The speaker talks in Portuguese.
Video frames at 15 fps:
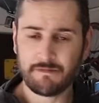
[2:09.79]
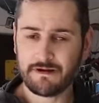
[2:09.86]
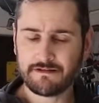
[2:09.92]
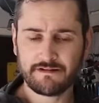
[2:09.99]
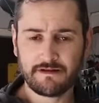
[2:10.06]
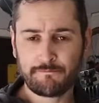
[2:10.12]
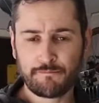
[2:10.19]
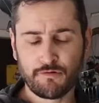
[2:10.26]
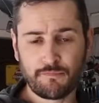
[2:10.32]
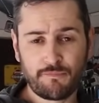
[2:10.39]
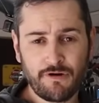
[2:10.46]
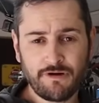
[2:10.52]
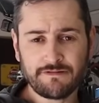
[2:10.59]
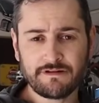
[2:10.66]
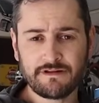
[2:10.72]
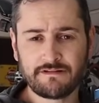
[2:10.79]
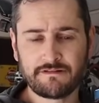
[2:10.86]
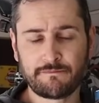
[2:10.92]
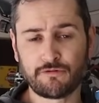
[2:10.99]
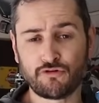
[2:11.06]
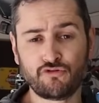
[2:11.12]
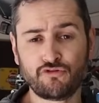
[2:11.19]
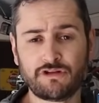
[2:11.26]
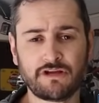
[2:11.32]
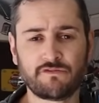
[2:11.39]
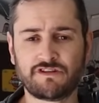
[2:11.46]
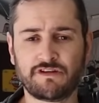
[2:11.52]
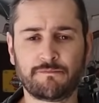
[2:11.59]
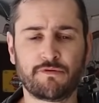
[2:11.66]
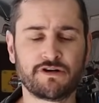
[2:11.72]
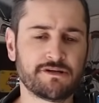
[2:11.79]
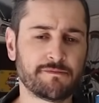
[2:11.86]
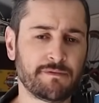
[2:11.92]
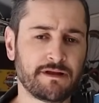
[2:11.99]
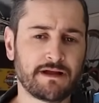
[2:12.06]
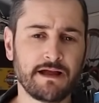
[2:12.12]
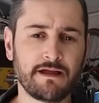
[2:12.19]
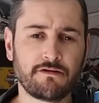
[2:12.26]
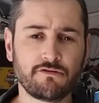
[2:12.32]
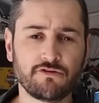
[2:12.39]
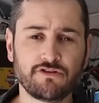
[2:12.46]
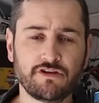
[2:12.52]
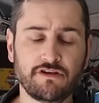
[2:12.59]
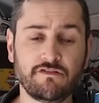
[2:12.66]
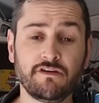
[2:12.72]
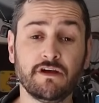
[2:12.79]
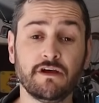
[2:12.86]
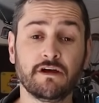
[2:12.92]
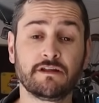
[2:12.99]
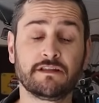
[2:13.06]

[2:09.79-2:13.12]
mas a proposta desse produto é que você pode aplicar inclusive